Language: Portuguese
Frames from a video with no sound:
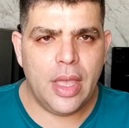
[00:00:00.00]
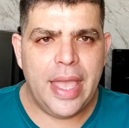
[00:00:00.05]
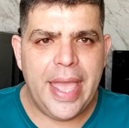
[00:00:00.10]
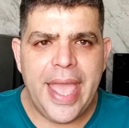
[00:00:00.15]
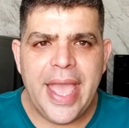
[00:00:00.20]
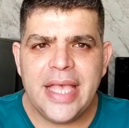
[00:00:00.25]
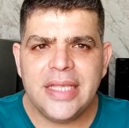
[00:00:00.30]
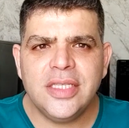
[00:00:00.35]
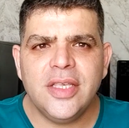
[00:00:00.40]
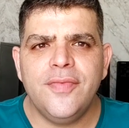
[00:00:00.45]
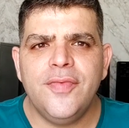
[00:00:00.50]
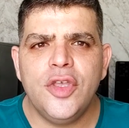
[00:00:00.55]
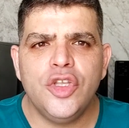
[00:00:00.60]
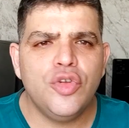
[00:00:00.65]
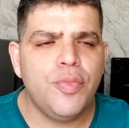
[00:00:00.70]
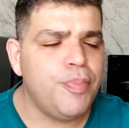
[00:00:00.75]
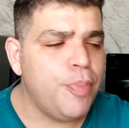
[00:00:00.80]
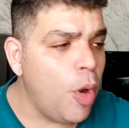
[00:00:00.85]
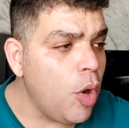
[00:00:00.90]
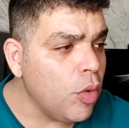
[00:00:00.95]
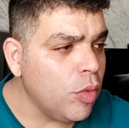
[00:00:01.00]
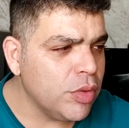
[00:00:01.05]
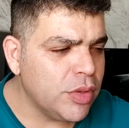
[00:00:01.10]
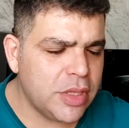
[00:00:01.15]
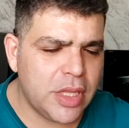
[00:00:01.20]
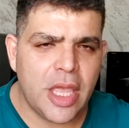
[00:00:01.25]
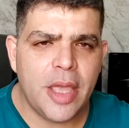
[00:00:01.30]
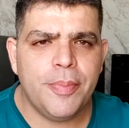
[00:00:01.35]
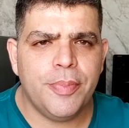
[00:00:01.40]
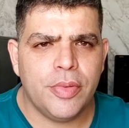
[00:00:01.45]
Esse vídeo, pouco
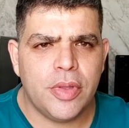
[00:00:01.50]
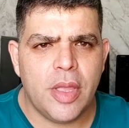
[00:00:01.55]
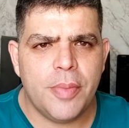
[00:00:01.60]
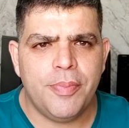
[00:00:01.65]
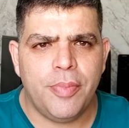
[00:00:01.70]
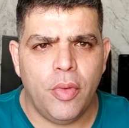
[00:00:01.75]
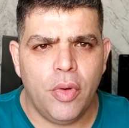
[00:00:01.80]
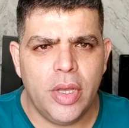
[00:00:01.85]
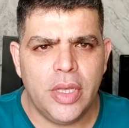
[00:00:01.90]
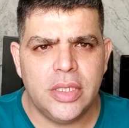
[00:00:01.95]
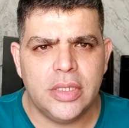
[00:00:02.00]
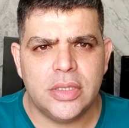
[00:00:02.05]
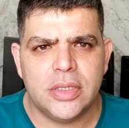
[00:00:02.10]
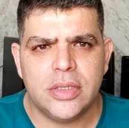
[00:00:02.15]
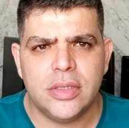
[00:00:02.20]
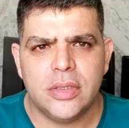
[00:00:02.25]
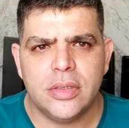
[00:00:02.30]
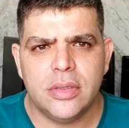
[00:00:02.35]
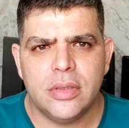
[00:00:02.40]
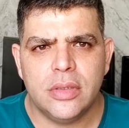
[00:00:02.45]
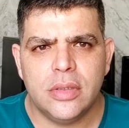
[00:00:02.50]
tempo depois,